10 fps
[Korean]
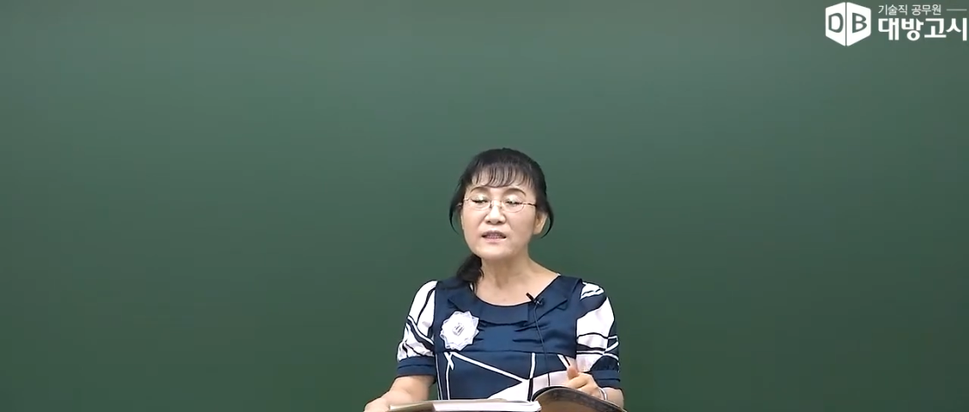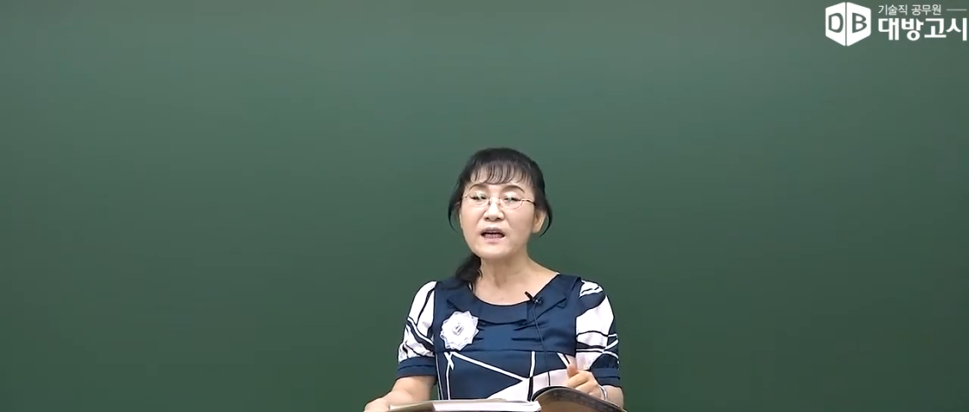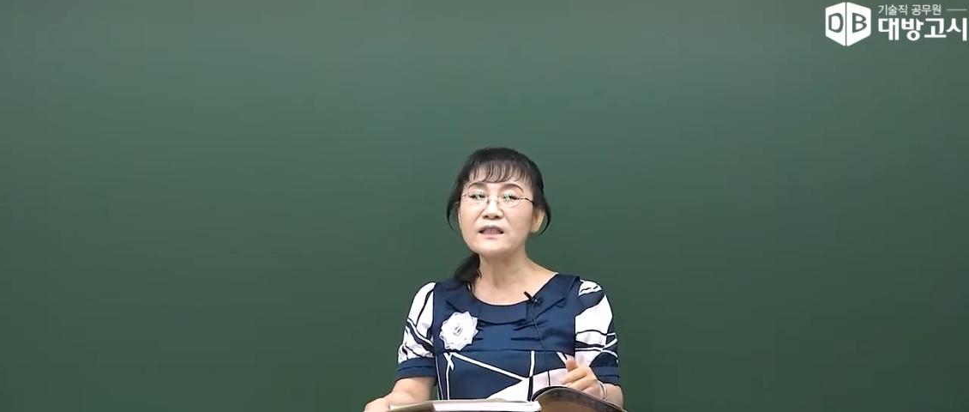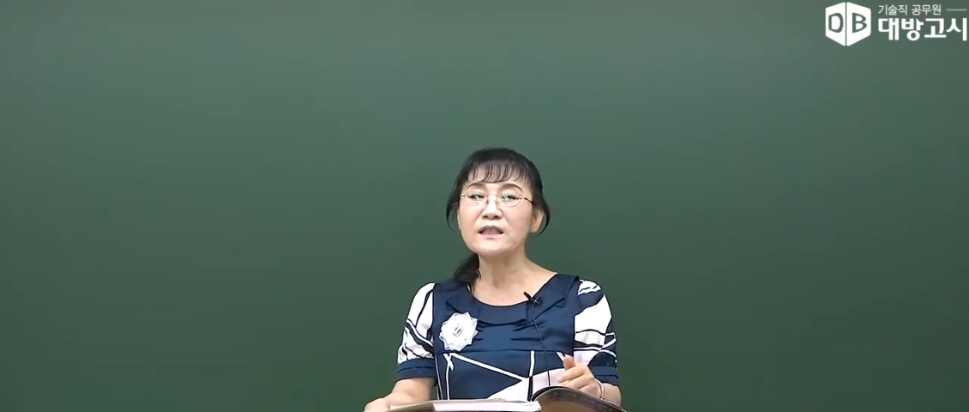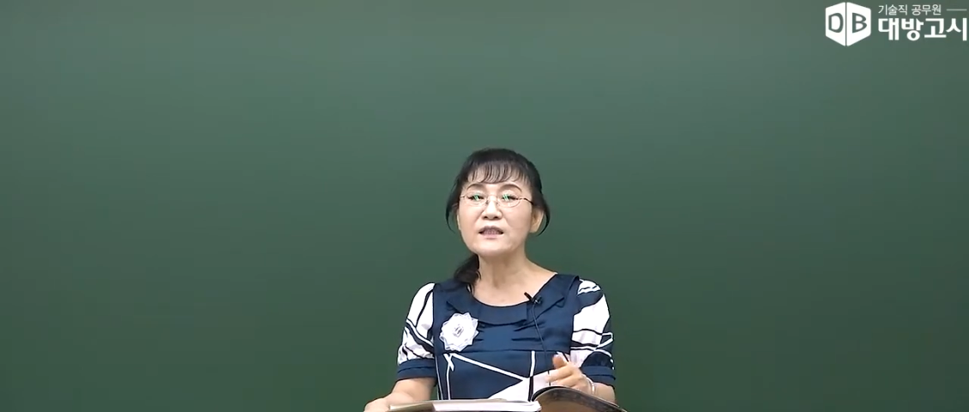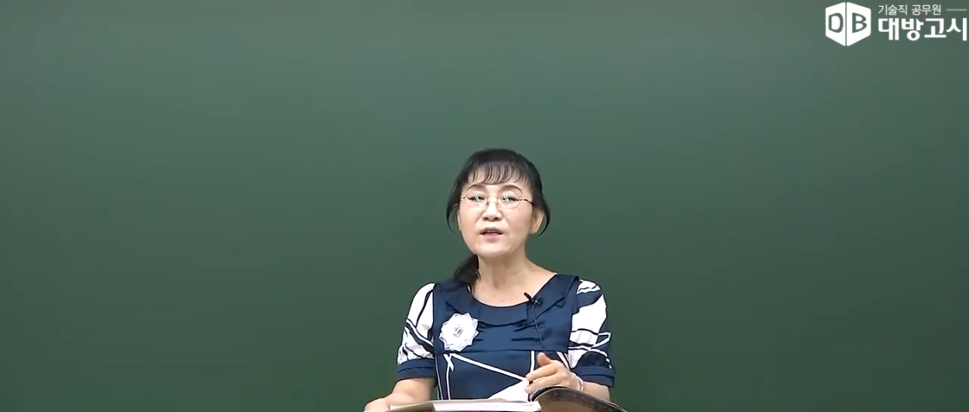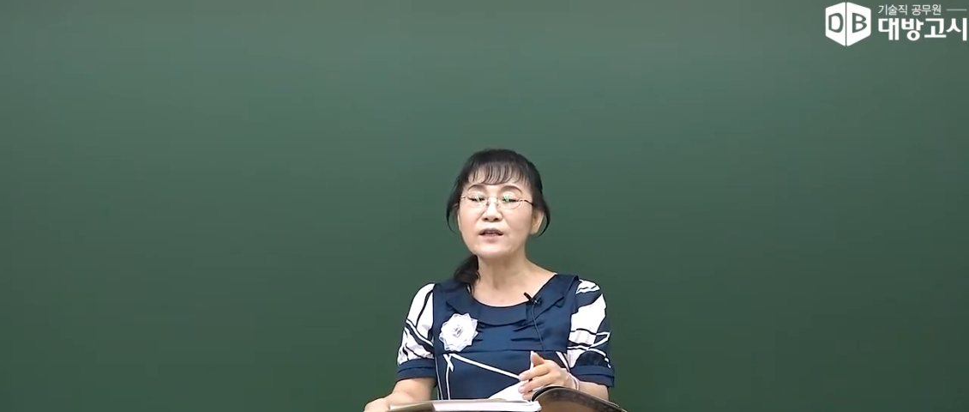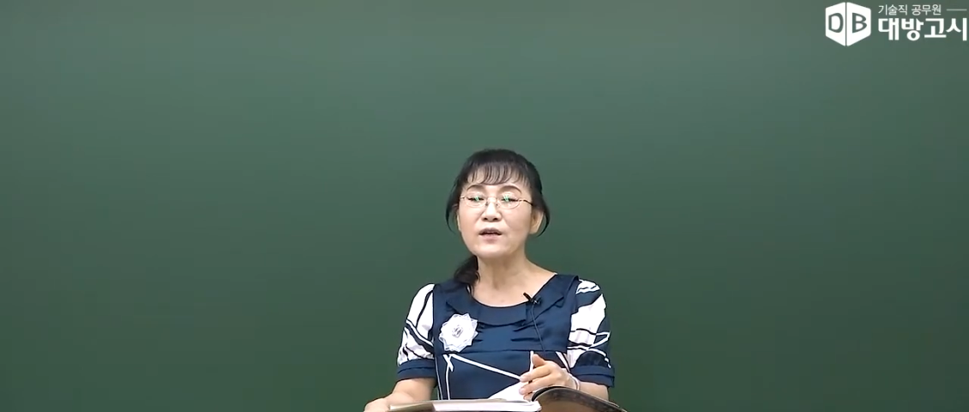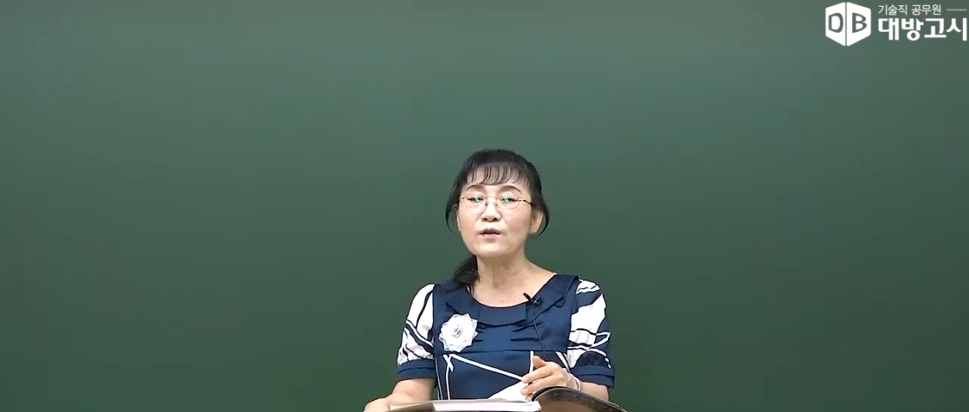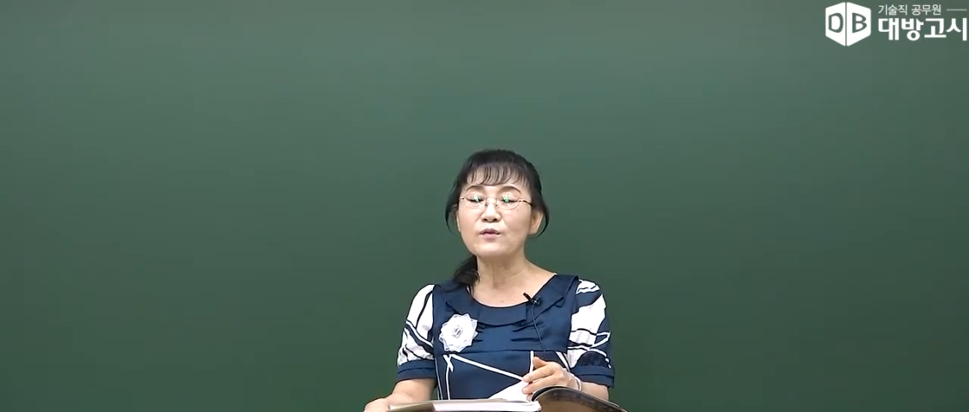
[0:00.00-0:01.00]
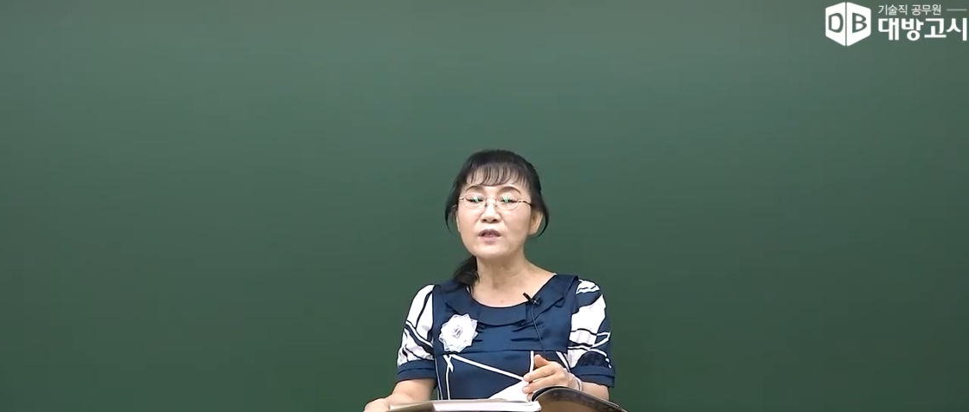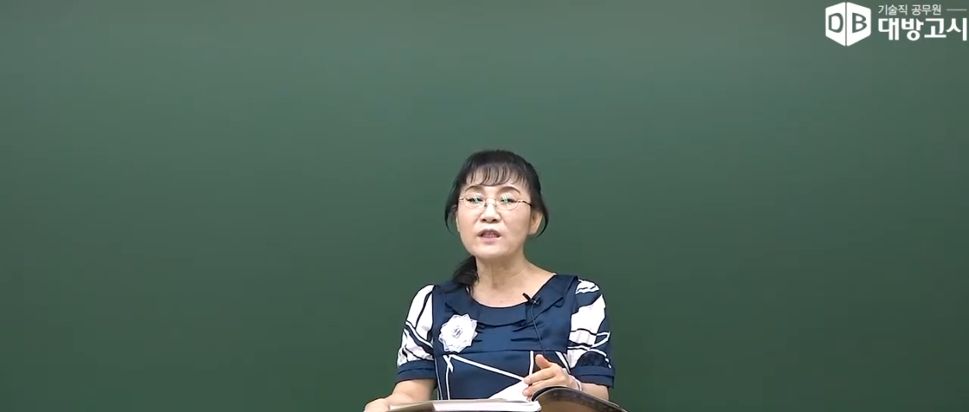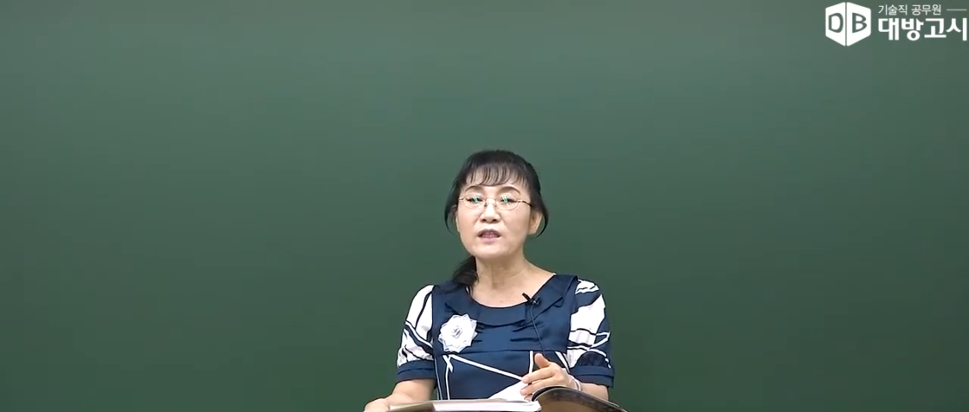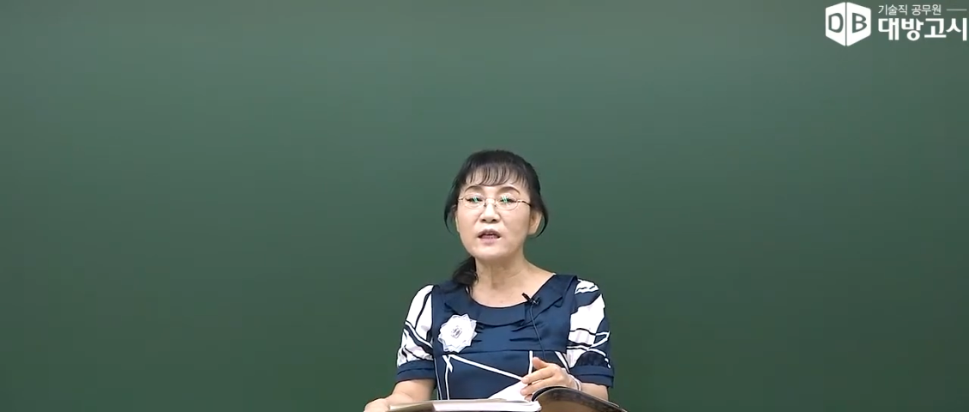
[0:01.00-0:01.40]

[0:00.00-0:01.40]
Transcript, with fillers: 상식적인 것도 있기